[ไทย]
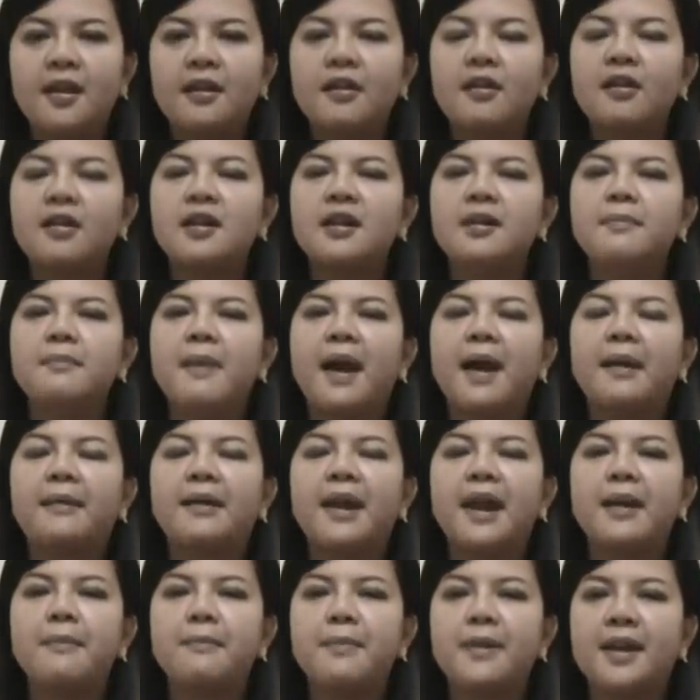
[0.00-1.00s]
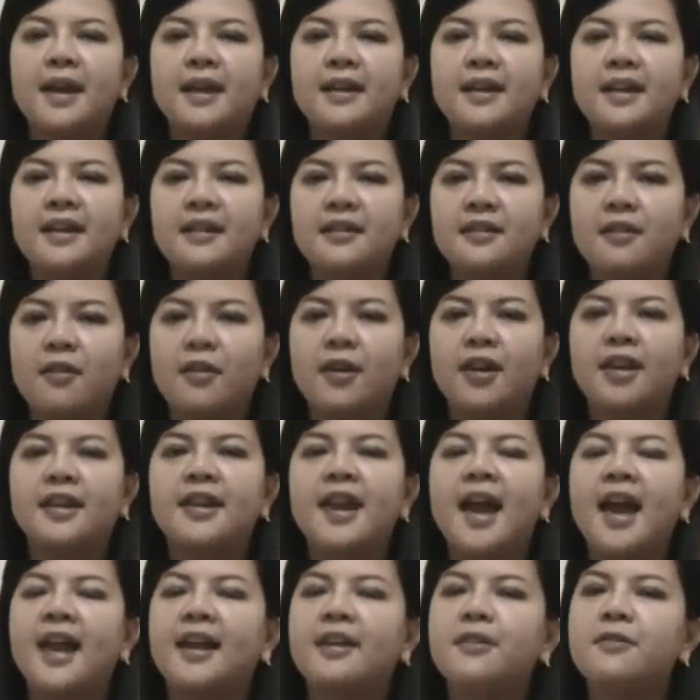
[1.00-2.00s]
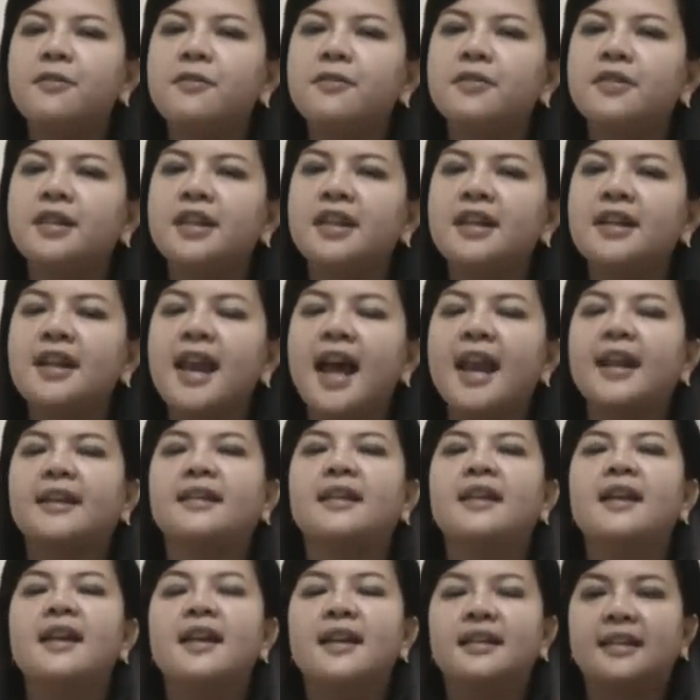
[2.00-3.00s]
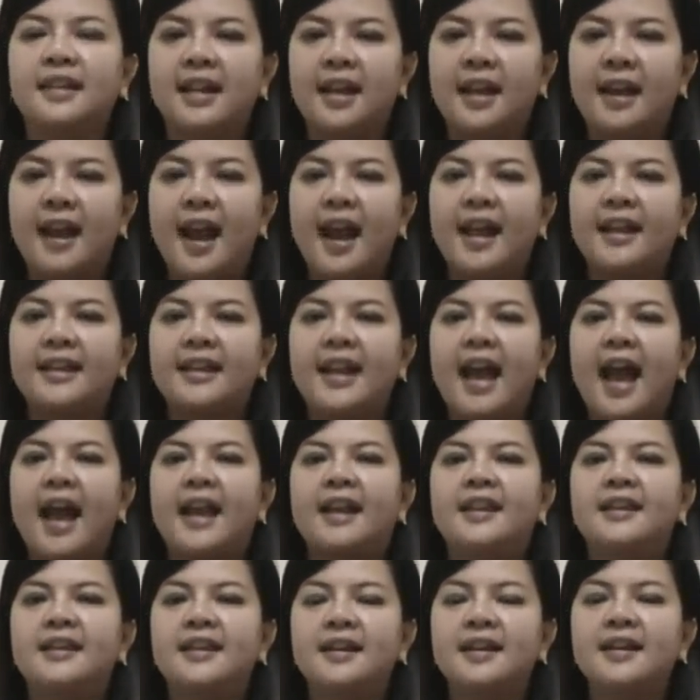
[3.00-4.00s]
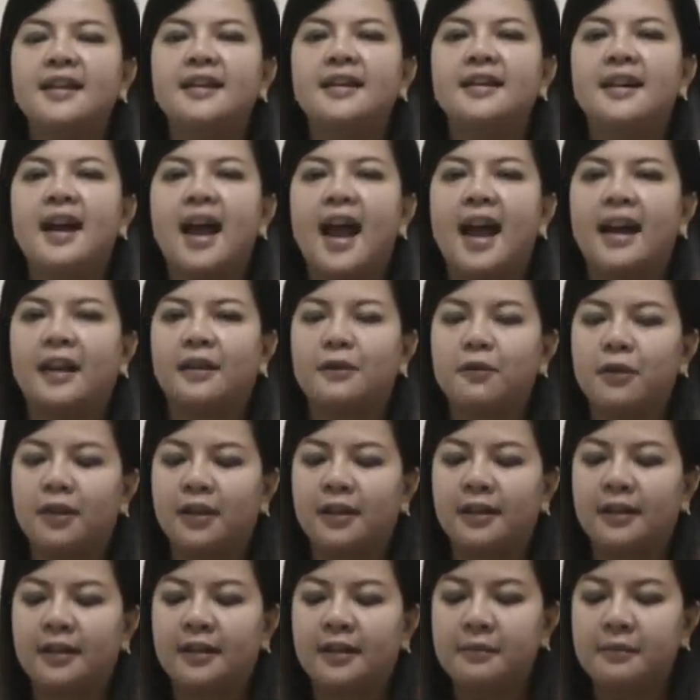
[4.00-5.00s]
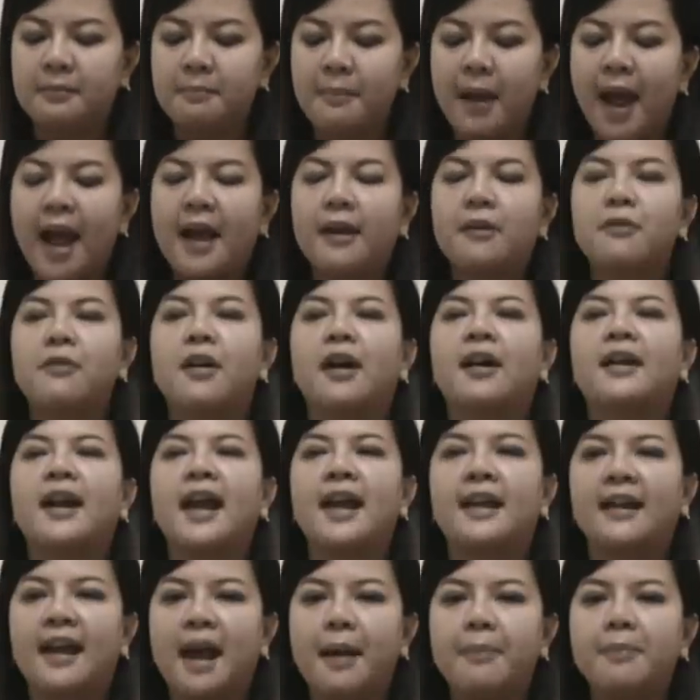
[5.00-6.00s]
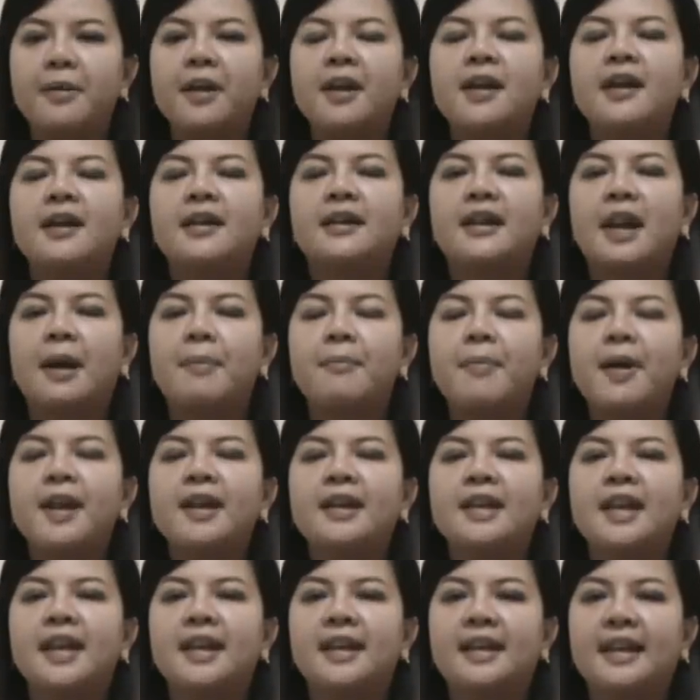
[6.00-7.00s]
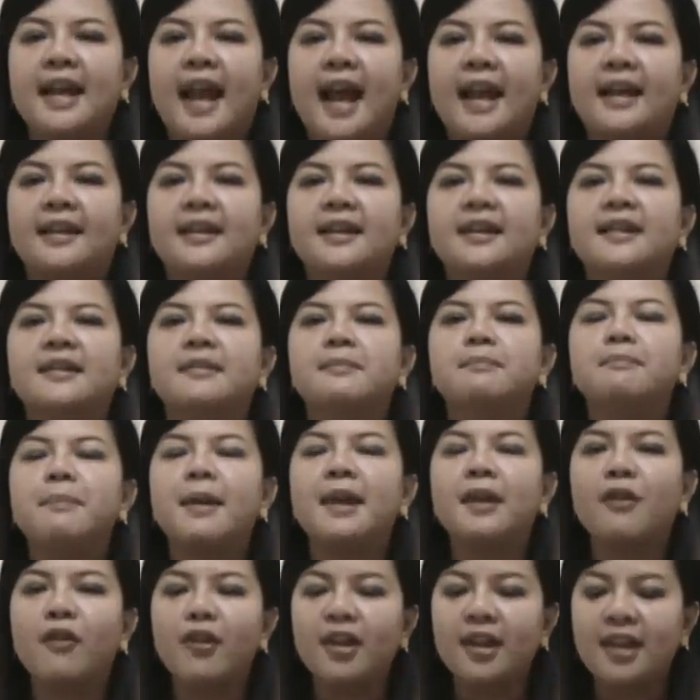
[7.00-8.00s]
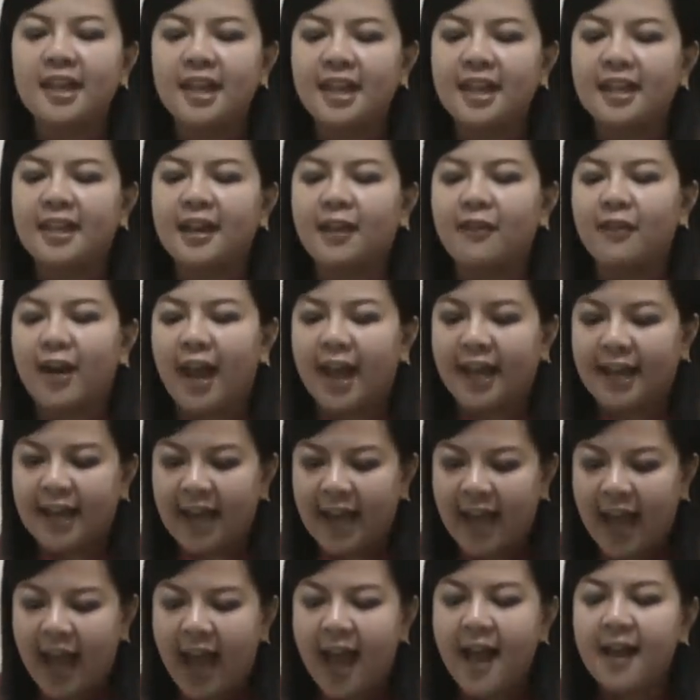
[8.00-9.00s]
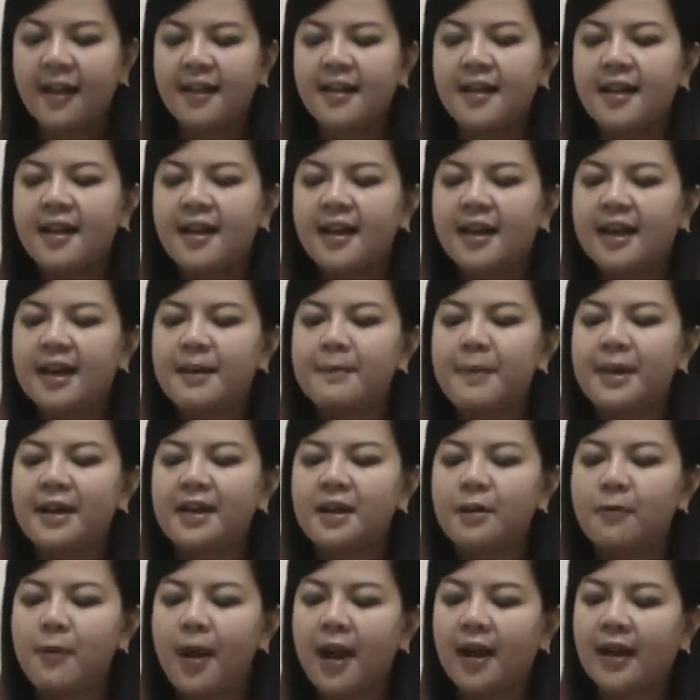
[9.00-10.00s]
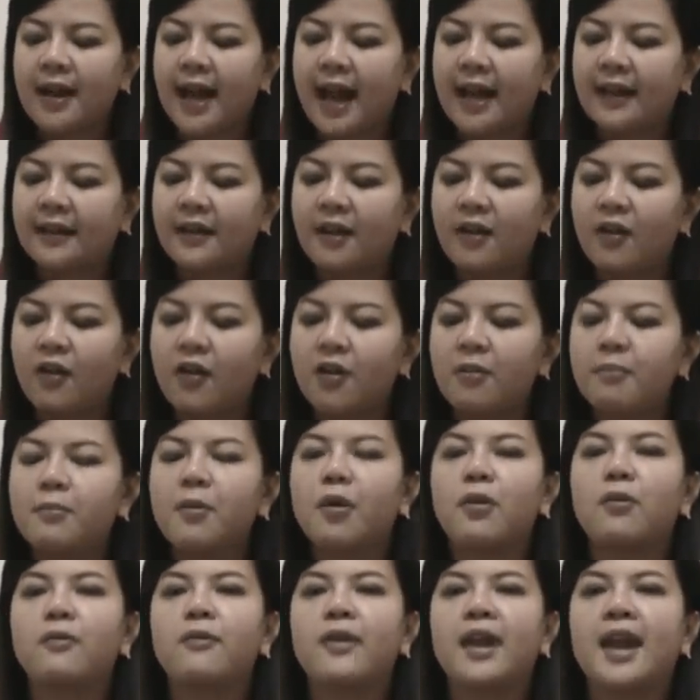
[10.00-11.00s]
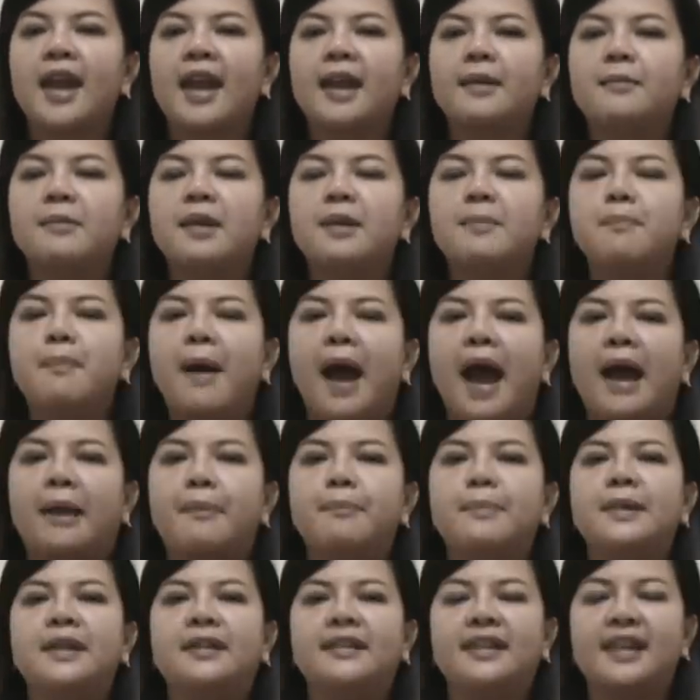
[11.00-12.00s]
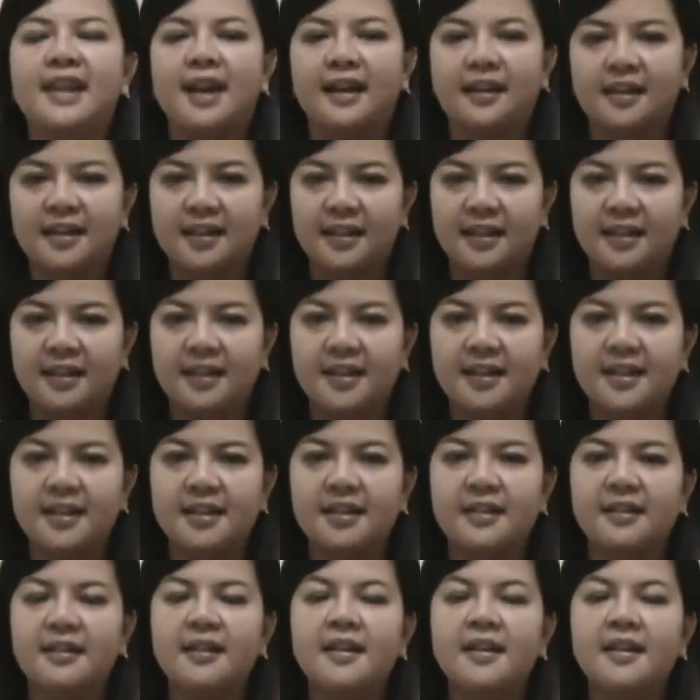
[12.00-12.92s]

ก็คือมาได้เพียงนิดหน่อยได้นู่นนี่นั่นแต่รายจ่ายเยอะอาจกว่ามากกว่ารายรับทำให้เกณฑ์การเงินไม่ค่อยดีเท่าไหร่นะคะระมัดระวังการทะเลาะเบาะแว้งมีปากมีเสียงเกิดขึ้น